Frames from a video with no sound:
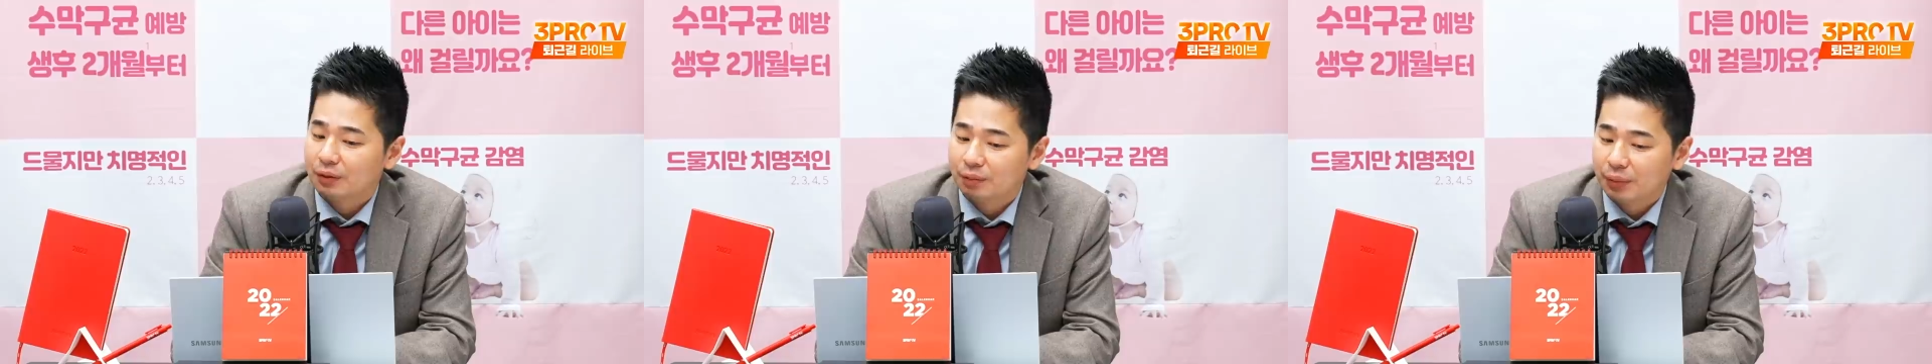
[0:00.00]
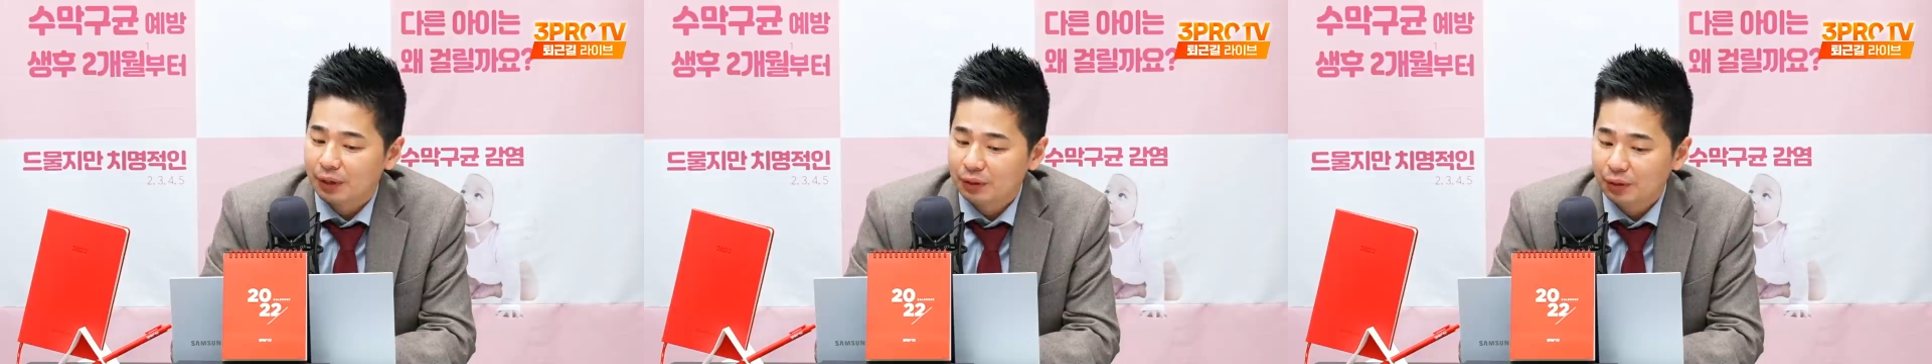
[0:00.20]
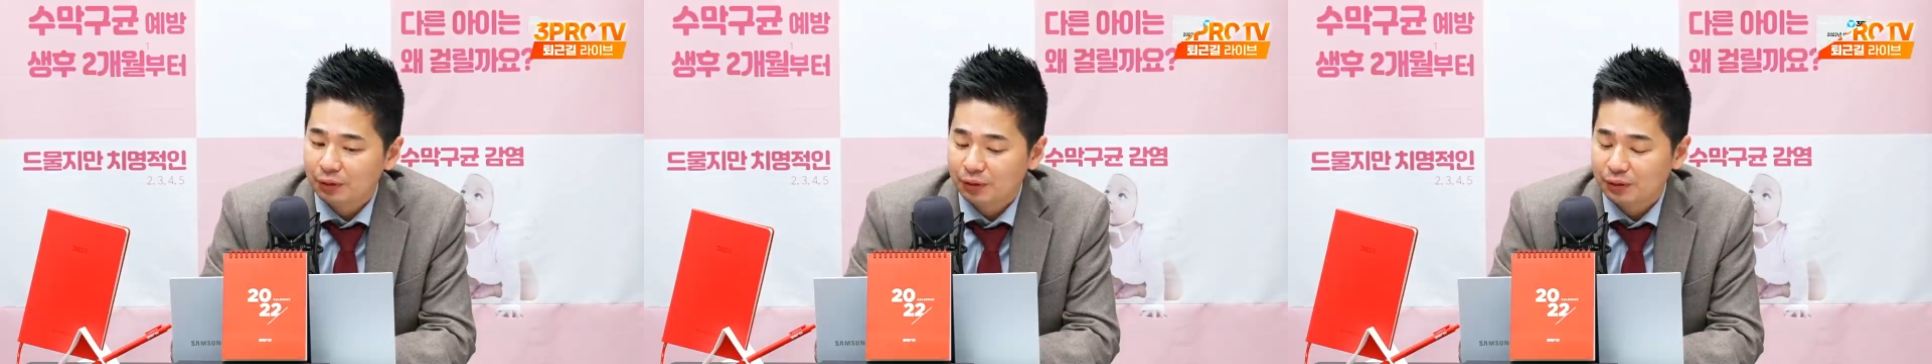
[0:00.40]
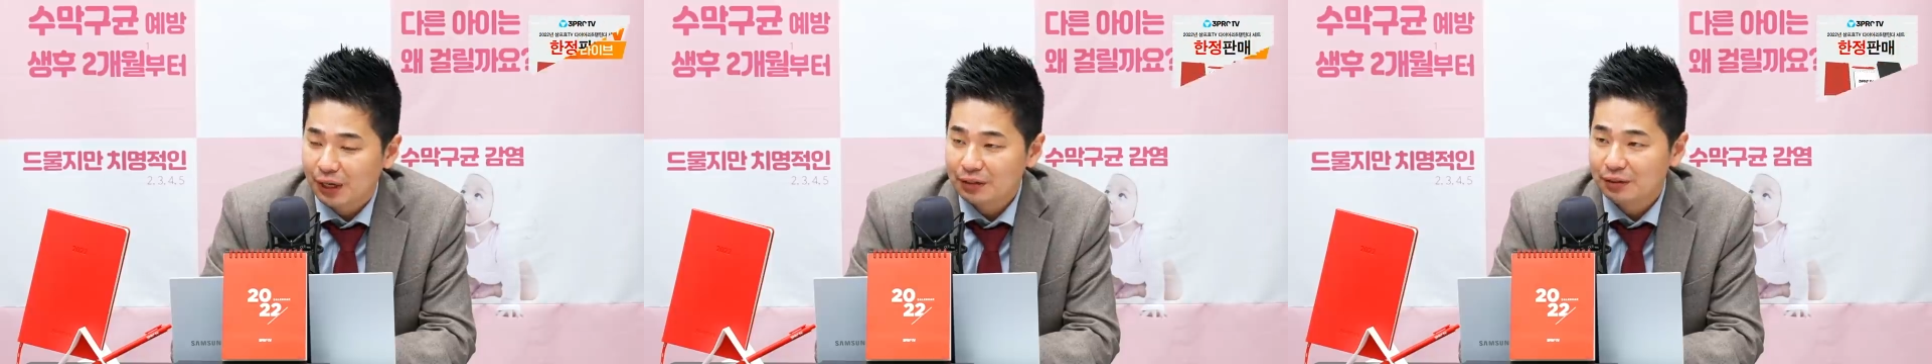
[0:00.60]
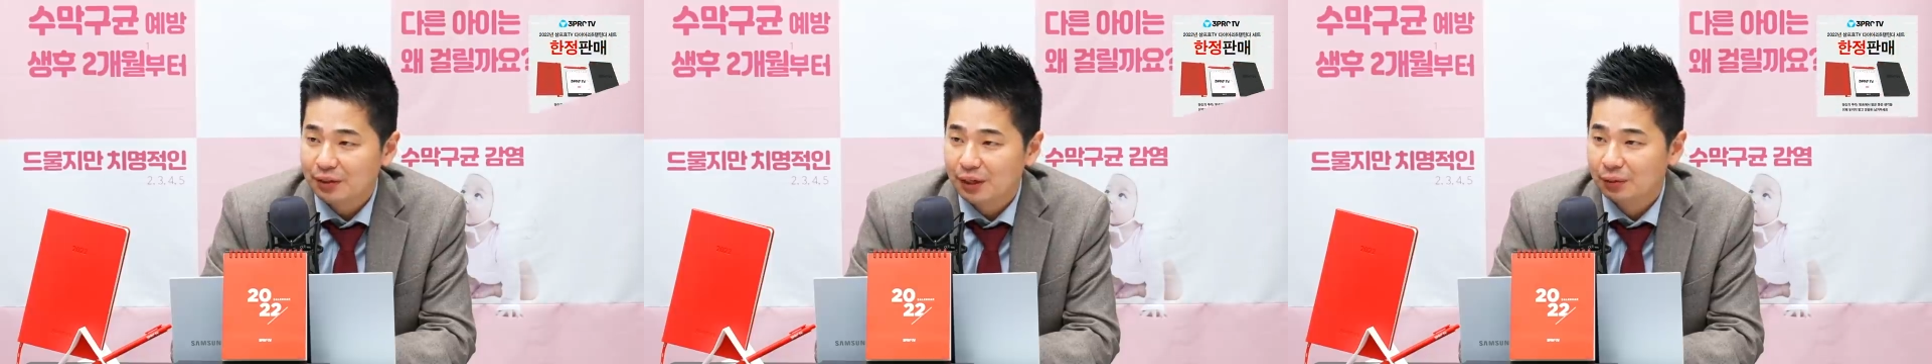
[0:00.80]
패턴을
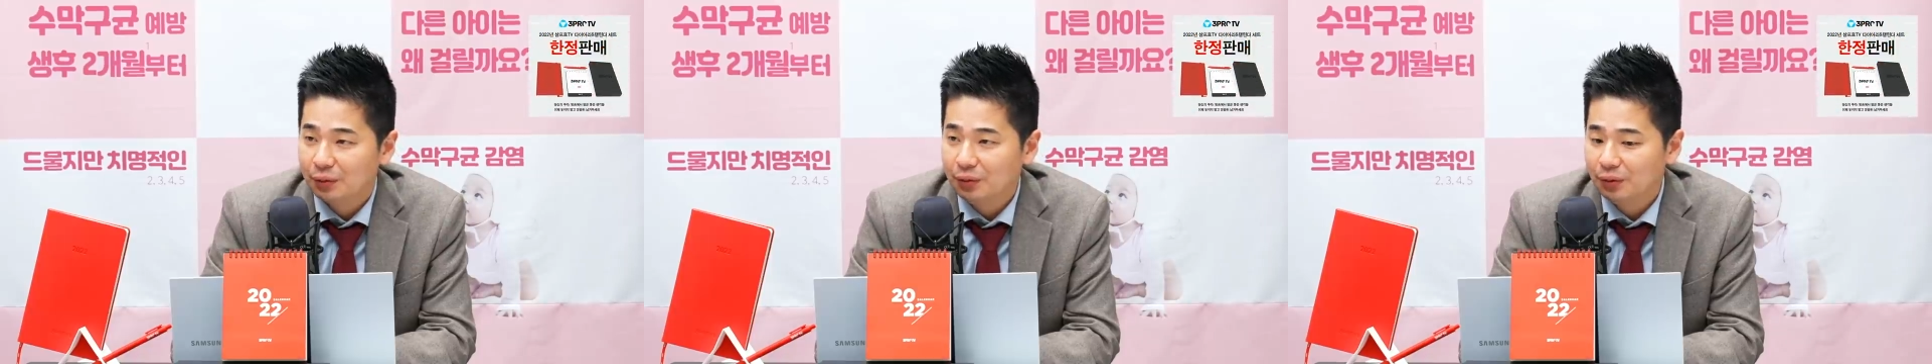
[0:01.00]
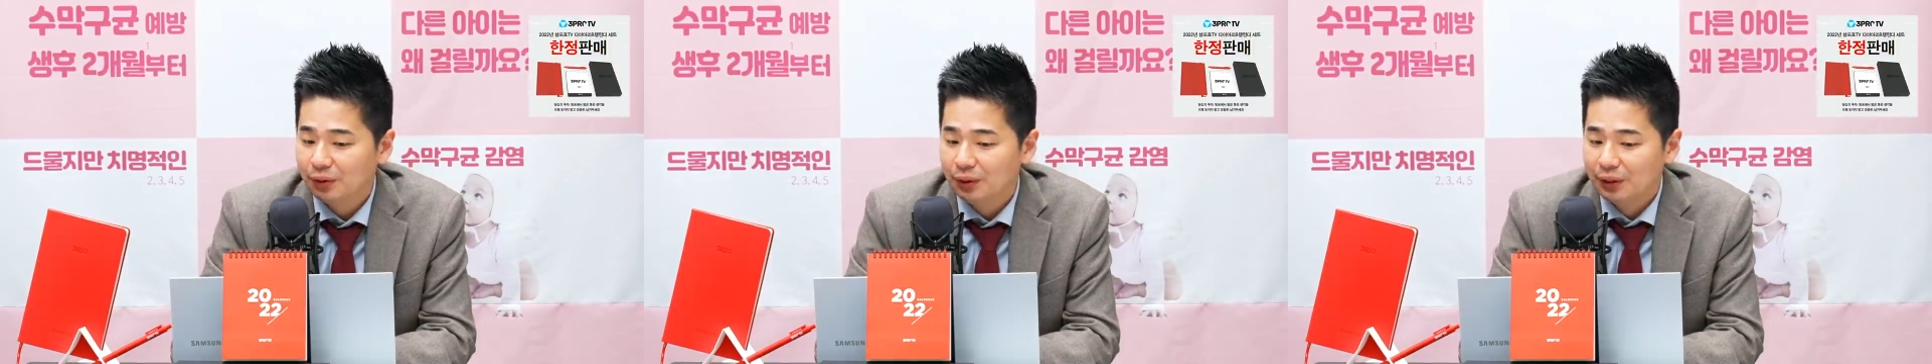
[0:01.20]
찾으려고